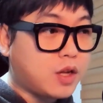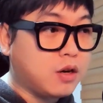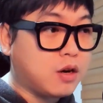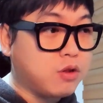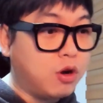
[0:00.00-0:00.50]

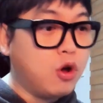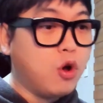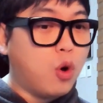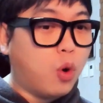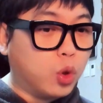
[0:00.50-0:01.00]
그래서
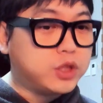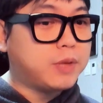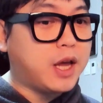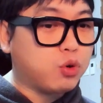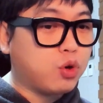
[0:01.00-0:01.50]

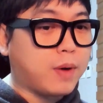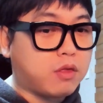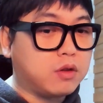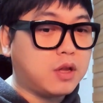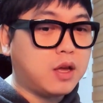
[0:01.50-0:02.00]
50대 이후로
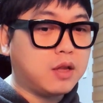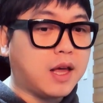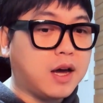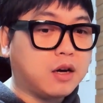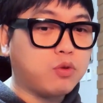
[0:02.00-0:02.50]
봤을 때
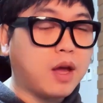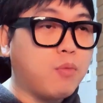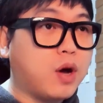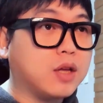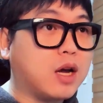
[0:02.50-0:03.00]
내가 그래도
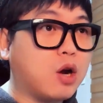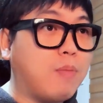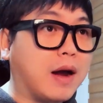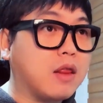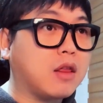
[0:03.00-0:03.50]
행복하다라고
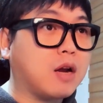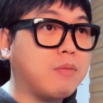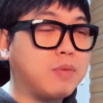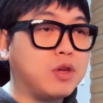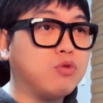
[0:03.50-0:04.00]
말하는
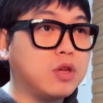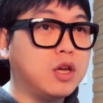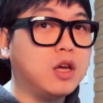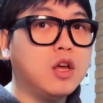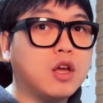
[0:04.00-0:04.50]
사람의
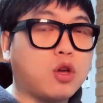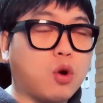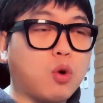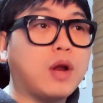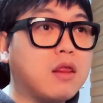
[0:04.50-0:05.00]
비율이
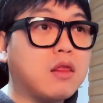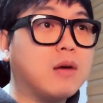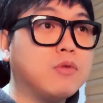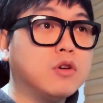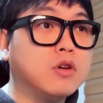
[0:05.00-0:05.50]
결혼을 한
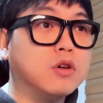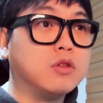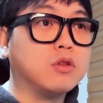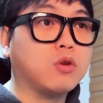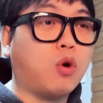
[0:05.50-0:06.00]

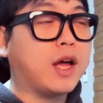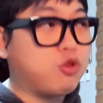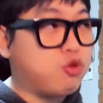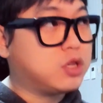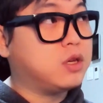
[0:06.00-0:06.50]
사람은 거의
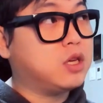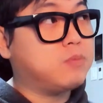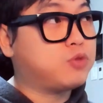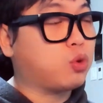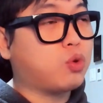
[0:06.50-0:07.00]
한
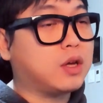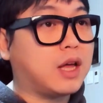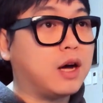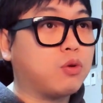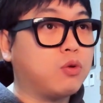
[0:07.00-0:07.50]
60 정도가
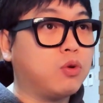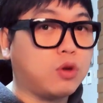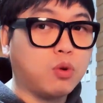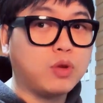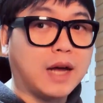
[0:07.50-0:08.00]
나왔고
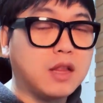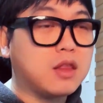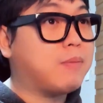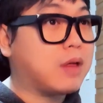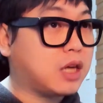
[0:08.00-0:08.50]
결혼을 안 한
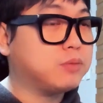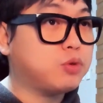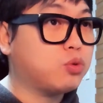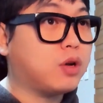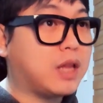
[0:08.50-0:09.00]
사람 한40
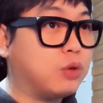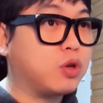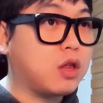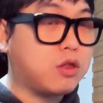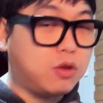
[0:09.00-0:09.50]
정도가 나온
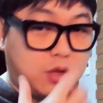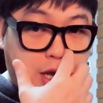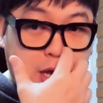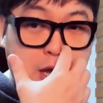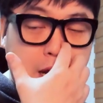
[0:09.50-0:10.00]
적이 있었는데